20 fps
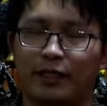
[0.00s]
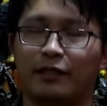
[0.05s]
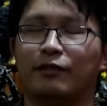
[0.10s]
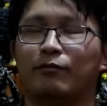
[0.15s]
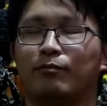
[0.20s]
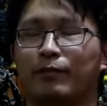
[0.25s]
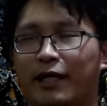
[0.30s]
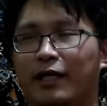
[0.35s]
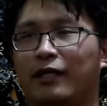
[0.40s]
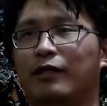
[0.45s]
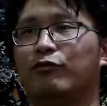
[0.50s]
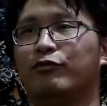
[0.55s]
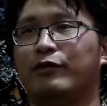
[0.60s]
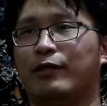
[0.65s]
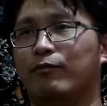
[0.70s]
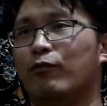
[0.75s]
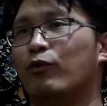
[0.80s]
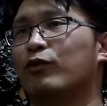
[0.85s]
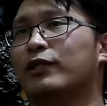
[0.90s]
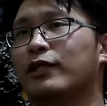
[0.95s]
เพจเพจหรือ
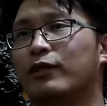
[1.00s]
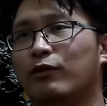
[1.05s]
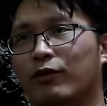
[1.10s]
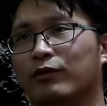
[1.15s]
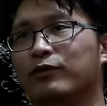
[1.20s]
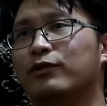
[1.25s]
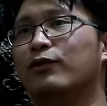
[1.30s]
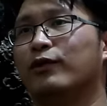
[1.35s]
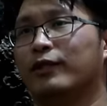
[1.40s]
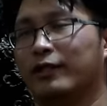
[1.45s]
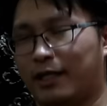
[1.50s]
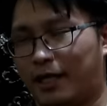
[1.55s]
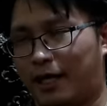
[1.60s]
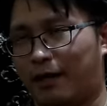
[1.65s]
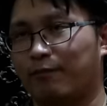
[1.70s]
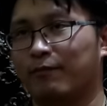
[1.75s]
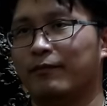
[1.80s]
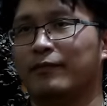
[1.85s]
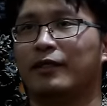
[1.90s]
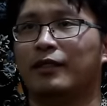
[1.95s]
Facebook สะดวกสุดค
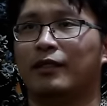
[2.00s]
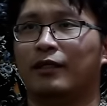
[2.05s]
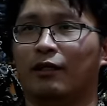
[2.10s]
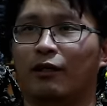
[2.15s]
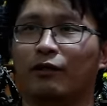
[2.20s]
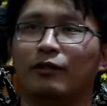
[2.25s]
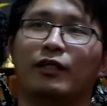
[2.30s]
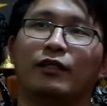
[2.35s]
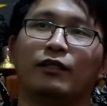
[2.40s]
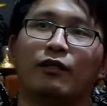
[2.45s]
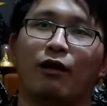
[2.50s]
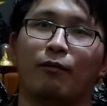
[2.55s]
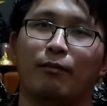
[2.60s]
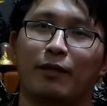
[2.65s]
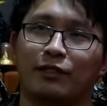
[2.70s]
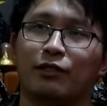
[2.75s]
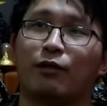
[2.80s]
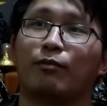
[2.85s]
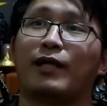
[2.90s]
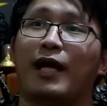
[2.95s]
รับอลองติดต่อ
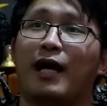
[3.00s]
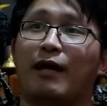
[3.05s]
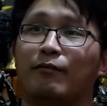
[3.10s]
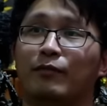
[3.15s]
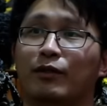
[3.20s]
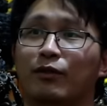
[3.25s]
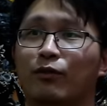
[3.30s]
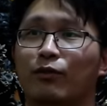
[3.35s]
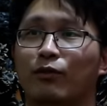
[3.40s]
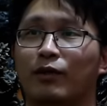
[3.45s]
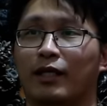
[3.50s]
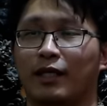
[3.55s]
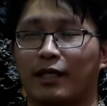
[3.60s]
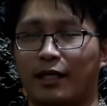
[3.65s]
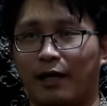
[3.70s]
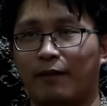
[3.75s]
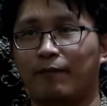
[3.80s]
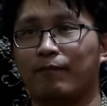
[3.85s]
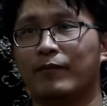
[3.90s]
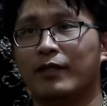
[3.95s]
มาสอบถามดูนะ
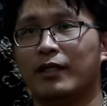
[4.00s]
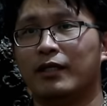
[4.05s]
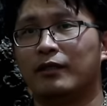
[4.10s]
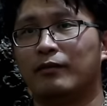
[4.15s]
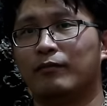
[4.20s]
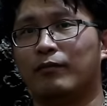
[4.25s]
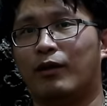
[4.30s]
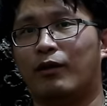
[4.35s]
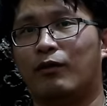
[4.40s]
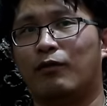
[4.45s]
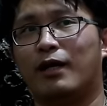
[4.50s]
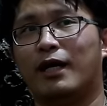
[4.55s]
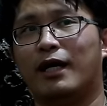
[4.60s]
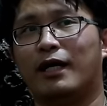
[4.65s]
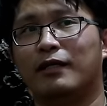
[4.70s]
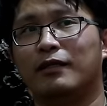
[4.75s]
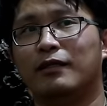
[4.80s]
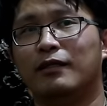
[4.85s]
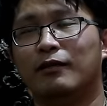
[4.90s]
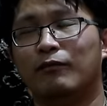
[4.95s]
ครับได้ครับ เพราะว่า
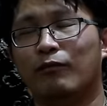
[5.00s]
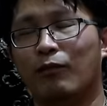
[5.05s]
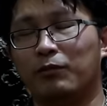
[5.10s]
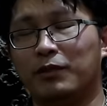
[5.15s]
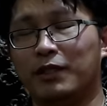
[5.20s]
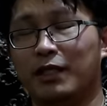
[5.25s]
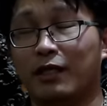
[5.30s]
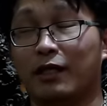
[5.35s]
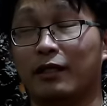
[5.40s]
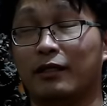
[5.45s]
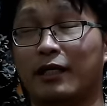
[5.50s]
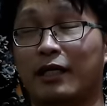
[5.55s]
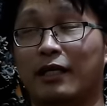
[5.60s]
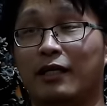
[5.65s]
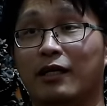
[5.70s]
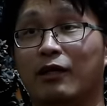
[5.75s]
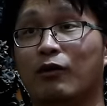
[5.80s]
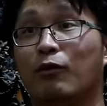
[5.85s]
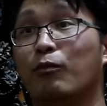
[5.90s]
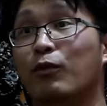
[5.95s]
ผมเชื่อใน
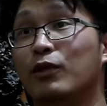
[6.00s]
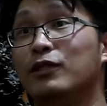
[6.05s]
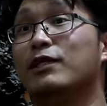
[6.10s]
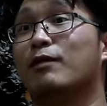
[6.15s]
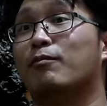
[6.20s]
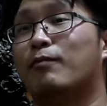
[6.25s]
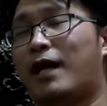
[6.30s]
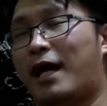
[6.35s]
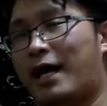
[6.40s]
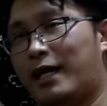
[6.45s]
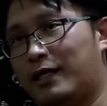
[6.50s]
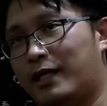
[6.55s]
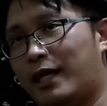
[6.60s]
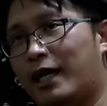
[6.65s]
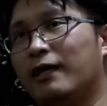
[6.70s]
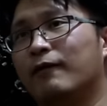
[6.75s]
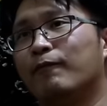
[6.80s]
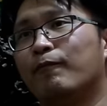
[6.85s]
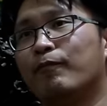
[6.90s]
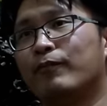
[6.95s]
เรื่องของบุญสัมพันธ์
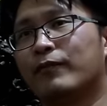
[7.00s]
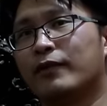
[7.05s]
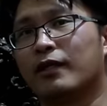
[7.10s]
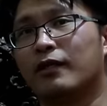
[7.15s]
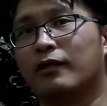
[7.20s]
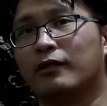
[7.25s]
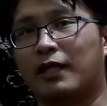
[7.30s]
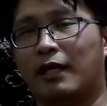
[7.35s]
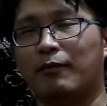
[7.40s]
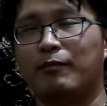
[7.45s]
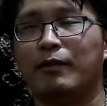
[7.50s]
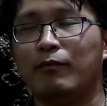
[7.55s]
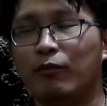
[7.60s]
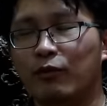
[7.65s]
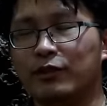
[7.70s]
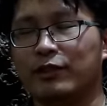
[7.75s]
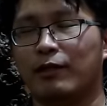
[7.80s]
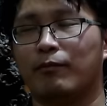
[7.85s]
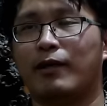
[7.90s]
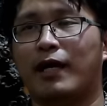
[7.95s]
นะถ้ามี
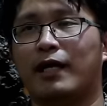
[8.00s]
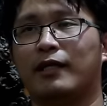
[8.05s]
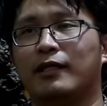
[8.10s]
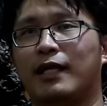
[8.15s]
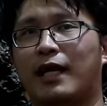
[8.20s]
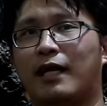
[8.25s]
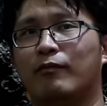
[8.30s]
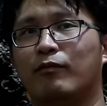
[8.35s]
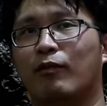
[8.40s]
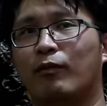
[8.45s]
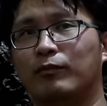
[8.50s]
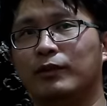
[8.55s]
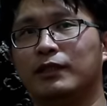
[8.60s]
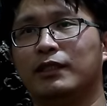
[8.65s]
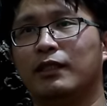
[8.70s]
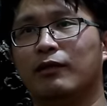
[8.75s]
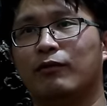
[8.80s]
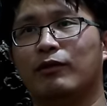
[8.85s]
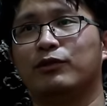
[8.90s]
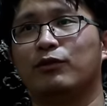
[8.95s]
บุญสัมพันธ์กันผม
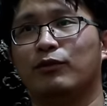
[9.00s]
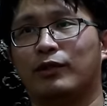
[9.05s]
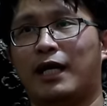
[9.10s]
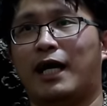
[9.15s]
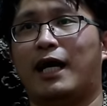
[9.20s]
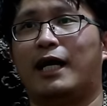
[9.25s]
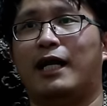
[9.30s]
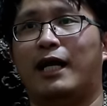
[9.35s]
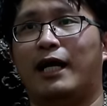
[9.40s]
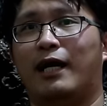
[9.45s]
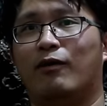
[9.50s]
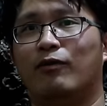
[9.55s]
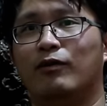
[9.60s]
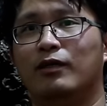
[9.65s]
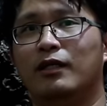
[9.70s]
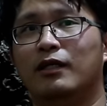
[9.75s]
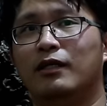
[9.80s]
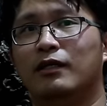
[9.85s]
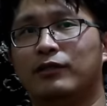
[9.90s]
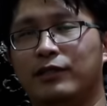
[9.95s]
เชื่อว่าสุดท้ายแล้ว
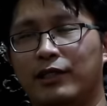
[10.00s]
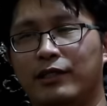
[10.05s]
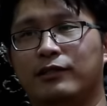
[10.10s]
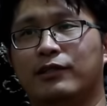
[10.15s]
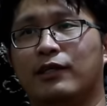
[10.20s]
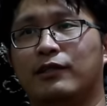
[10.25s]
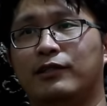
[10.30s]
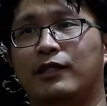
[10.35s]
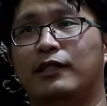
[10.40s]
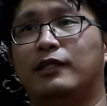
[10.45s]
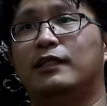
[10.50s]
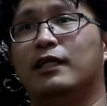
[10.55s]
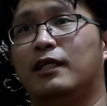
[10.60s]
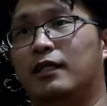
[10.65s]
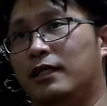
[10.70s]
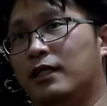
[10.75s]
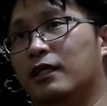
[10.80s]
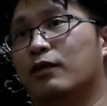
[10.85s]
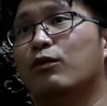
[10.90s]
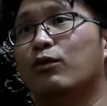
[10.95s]
สิ่งศักดิ์สิทธิ์จะ
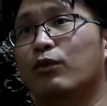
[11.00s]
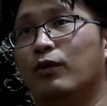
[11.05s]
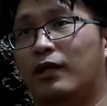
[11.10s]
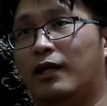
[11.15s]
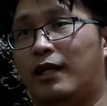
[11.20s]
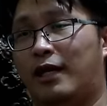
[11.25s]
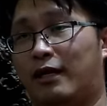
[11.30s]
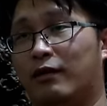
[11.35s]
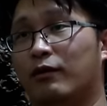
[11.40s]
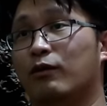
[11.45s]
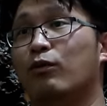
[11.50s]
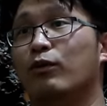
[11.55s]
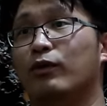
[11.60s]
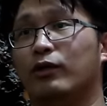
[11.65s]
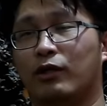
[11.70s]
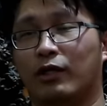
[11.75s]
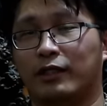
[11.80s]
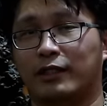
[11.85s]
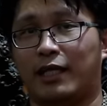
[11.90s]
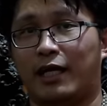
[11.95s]
เลือกคุณและคุณ
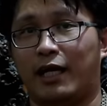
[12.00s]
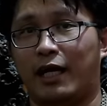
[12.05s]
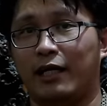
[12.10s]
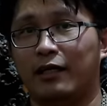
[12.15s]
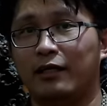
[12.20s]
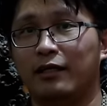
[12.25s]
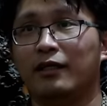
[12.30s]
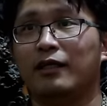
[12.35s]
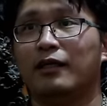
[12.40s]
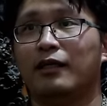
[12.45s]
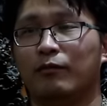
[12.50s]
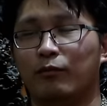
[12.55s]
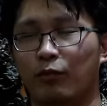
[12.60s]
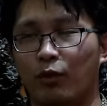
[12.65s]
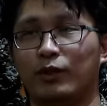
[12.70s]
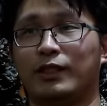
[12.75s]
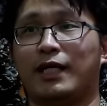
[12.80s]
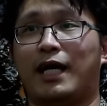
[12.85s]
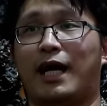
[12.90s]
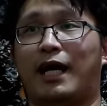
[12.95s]
ก็จะได้
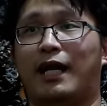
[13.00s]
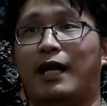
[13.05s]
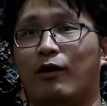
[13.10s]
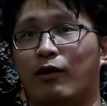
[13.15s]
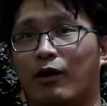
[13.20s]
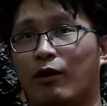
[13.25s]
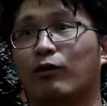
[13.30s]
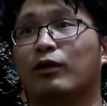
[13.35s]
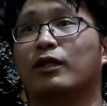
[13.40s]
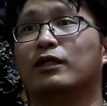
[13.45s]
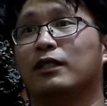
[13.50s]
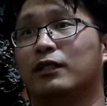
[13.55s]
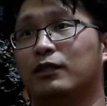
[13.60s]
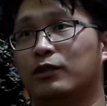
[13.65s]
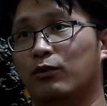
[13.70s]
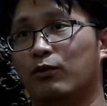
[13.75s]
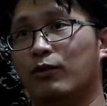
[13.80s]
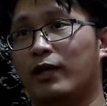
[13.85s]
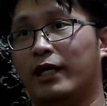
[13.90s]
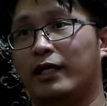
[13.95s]
บูชาแล้วเขาก็จะ
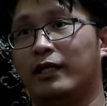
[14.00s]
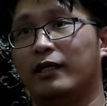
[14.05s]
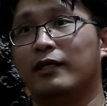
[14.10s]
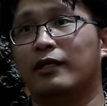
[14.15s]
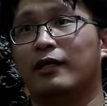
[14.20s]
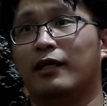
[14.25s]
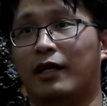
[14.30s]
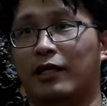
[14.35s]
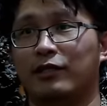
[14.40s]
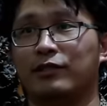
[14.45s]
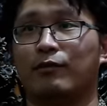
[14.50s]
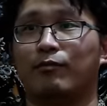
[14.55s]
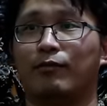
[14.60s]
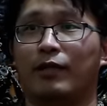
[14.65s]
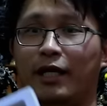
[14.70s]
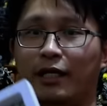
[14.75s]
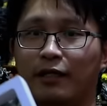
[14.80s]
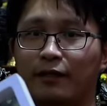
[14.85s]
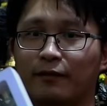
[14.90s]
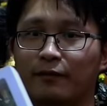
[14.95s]
ช่วยเหมือนที่
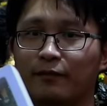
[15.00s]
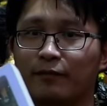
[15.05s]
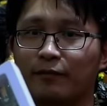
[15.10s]
ผม